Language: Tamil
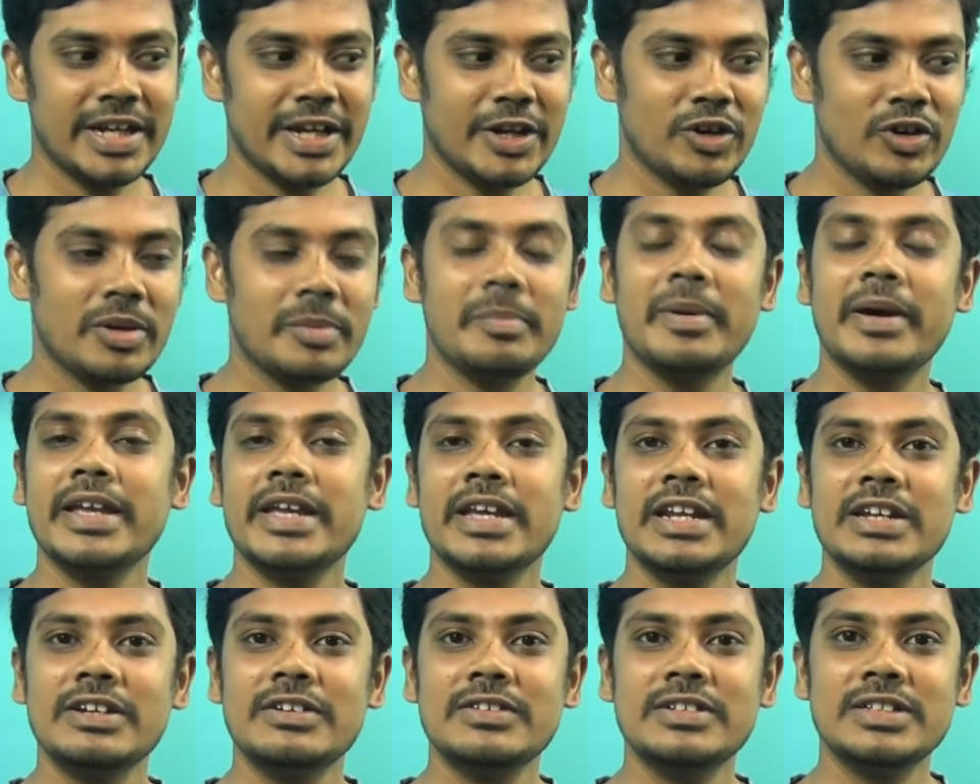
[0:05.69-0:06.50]
என்னோடய
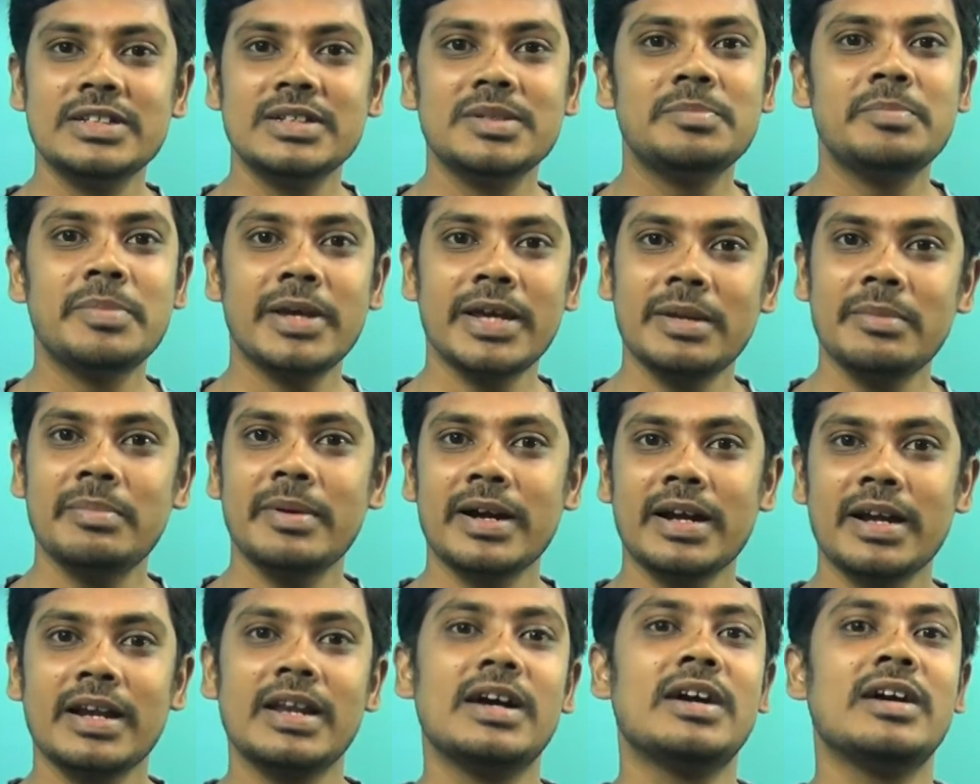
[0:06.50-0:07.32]
பையனுக்கு வந்து பேர்
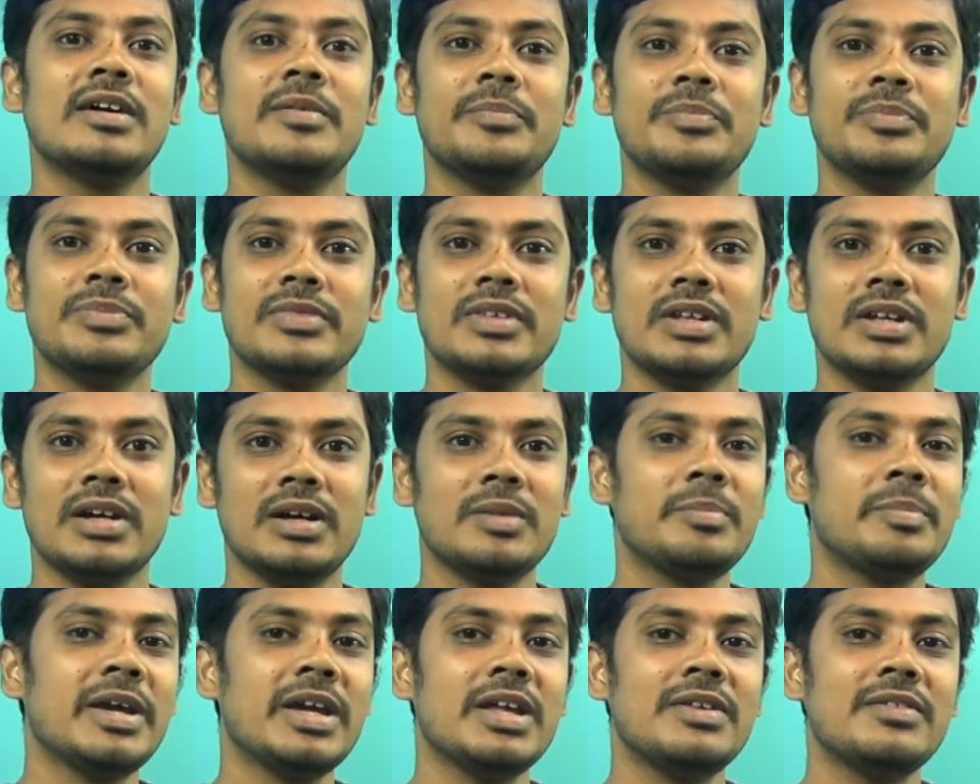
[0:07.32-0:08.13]
பார்க்கலாம்
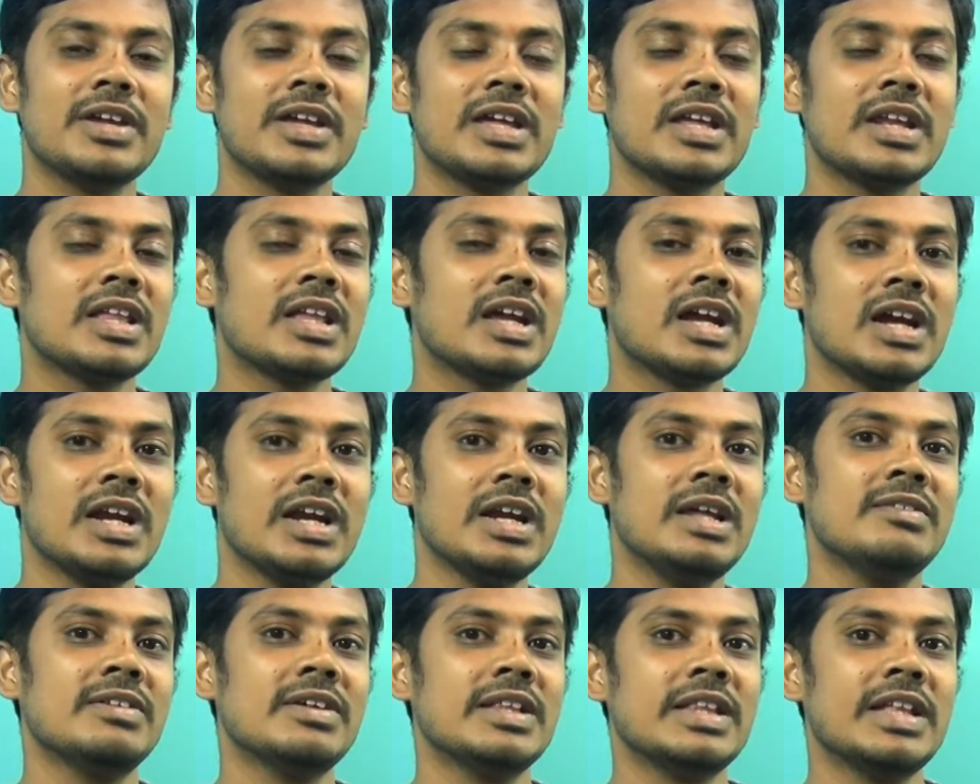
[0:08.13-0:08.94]
பேர்
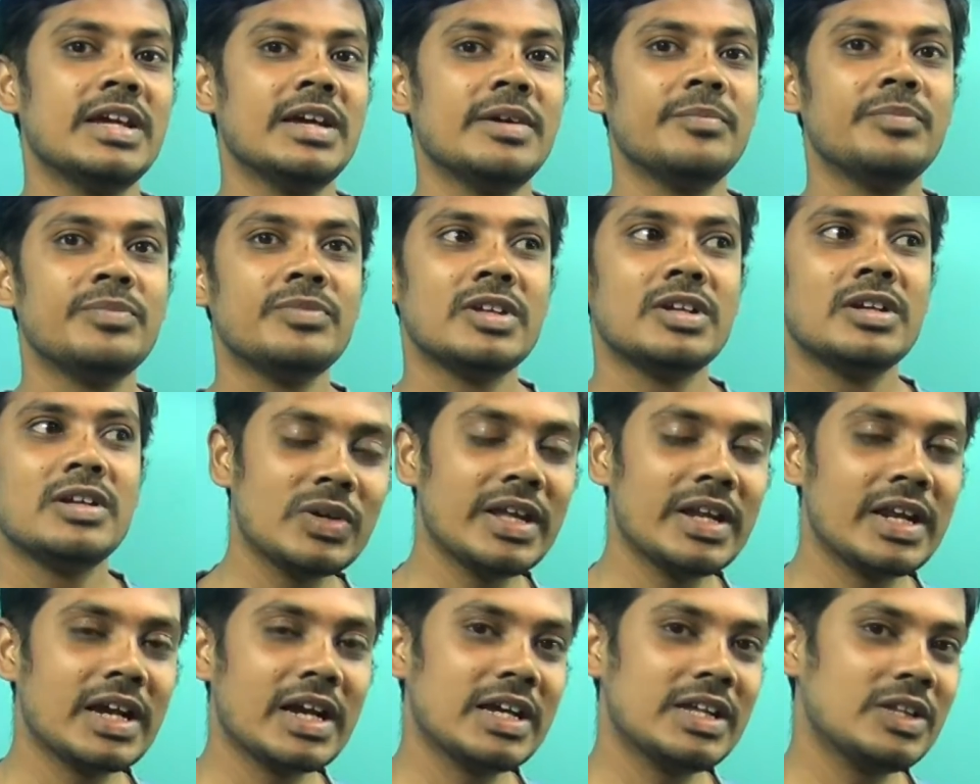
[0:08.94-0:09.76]
வைக்கிறதுக்காண்டி வந்தேன்
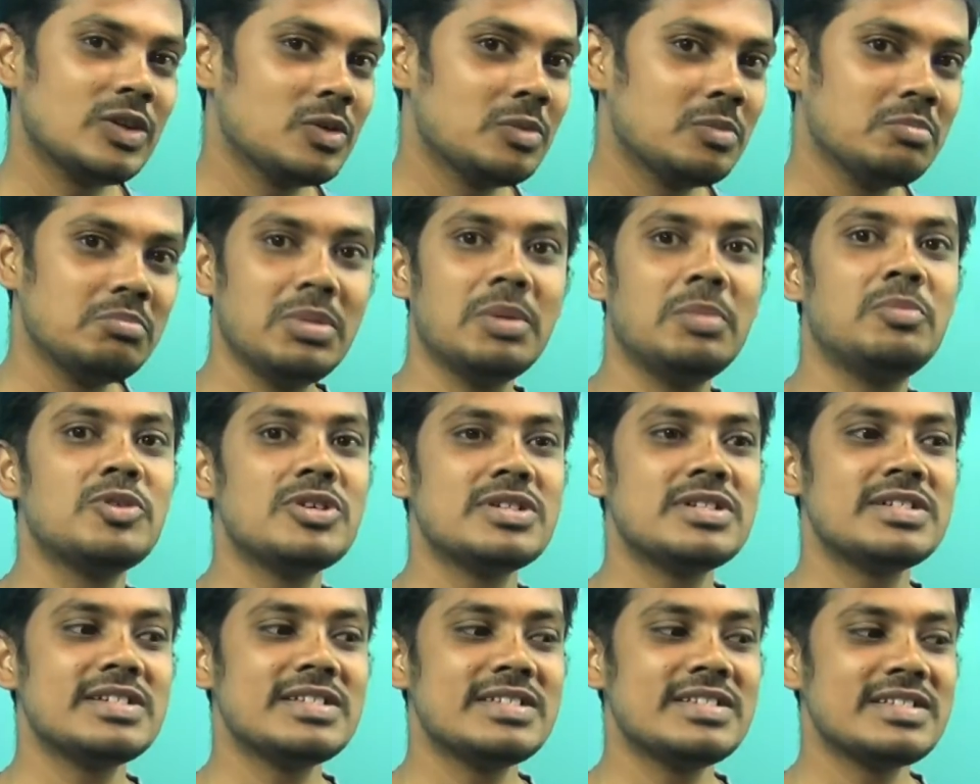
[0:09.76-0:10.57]
எனக்கு அது ரொம்ப
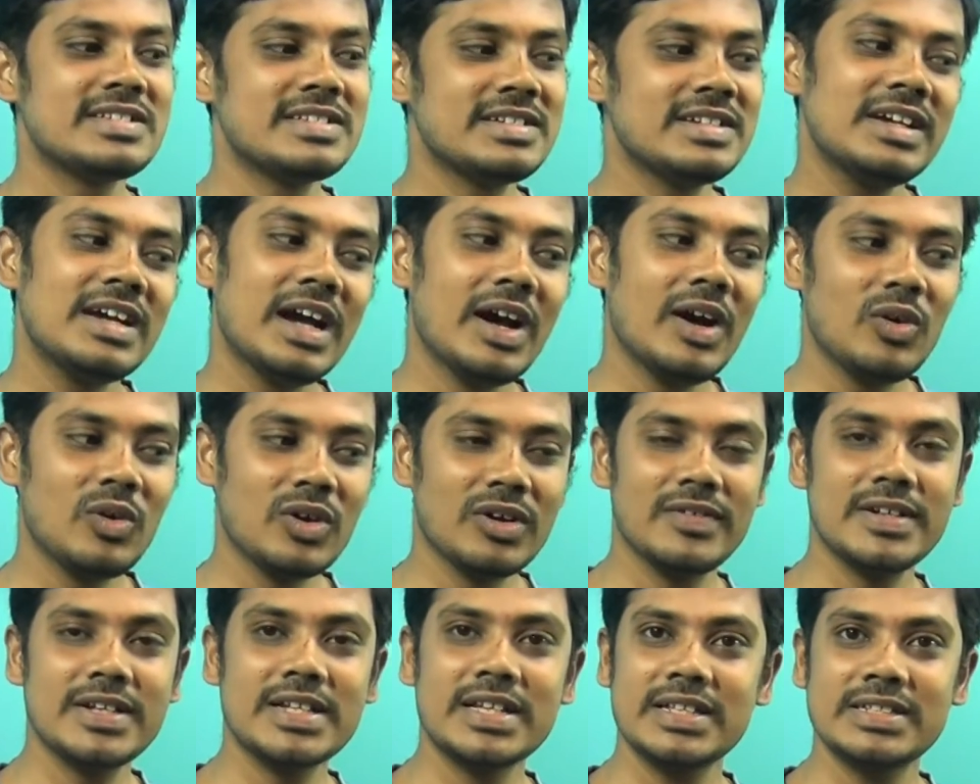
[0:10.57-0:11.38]
பிடிச்சிருந்துச்சு
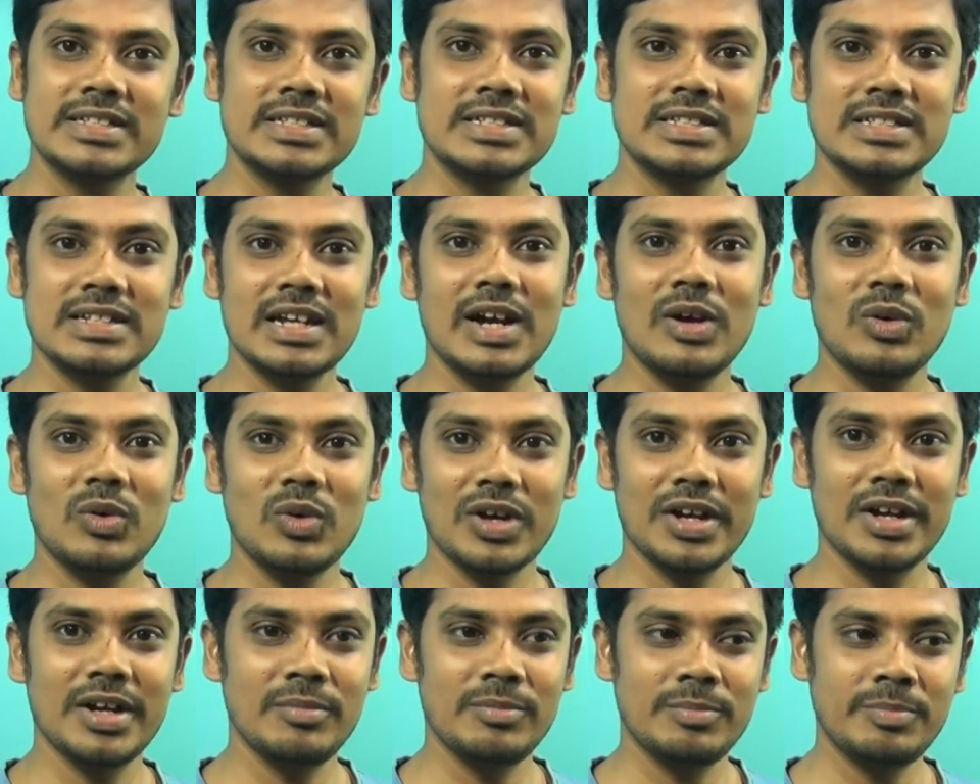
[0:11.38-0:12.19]
அவங்க வை
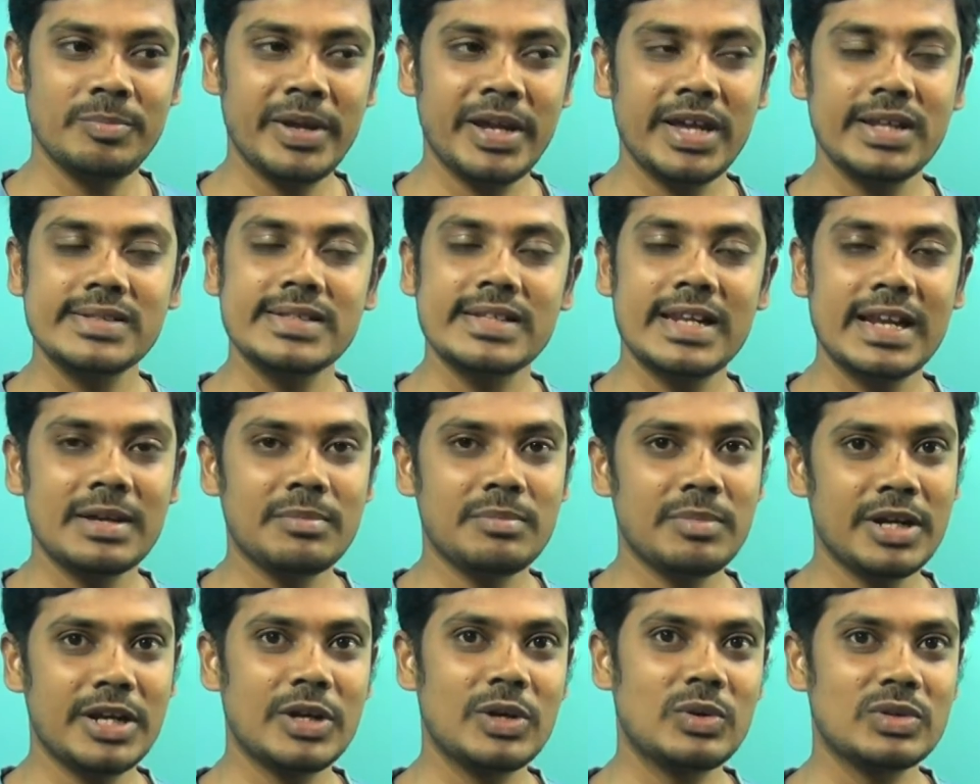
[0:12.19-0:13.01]
அவங்க பேர்
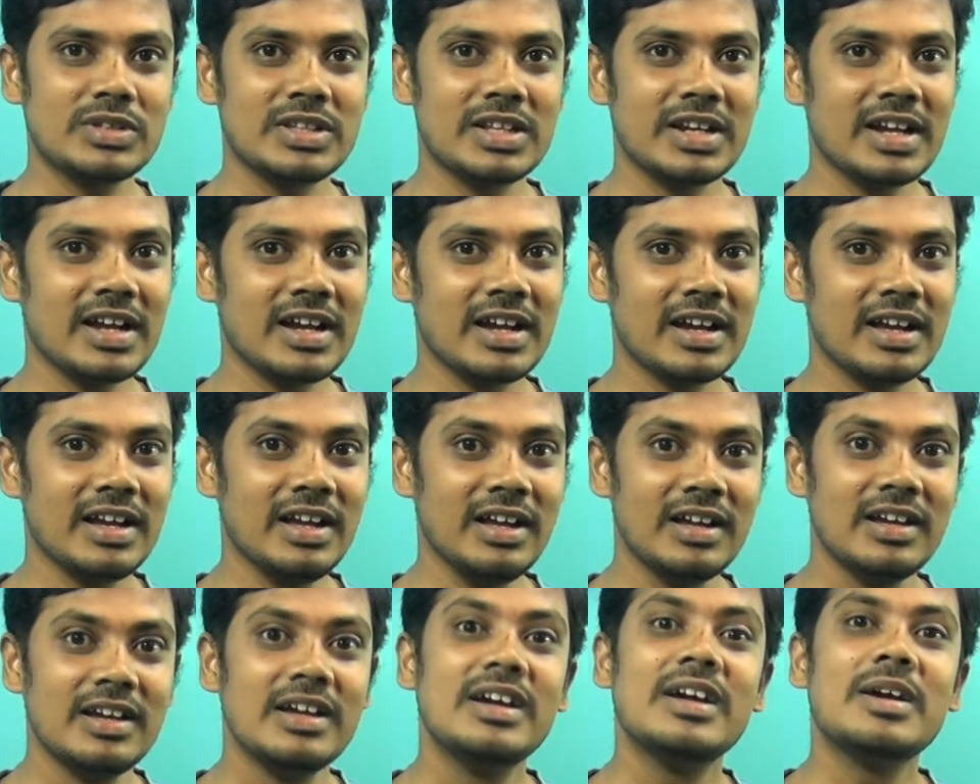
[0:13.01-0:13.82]
செலக்ட் பண்ணி கொடுத்துருக்காங்க
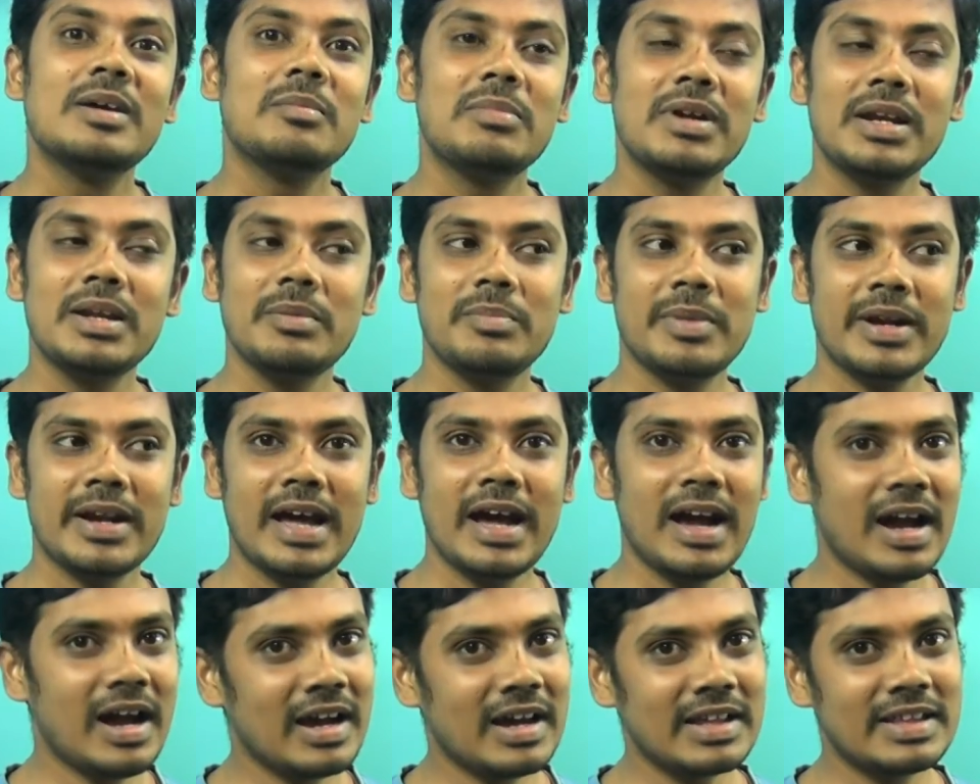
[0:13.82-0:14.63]
பட் இப்போ
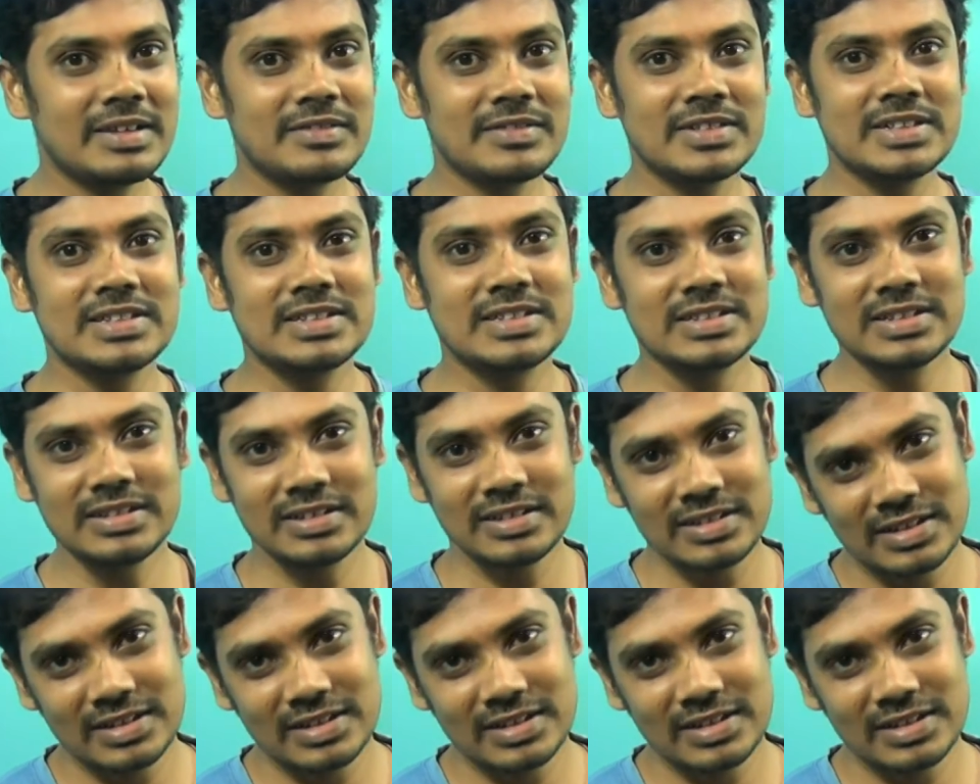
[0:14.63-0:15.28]
நான் அதை வந்து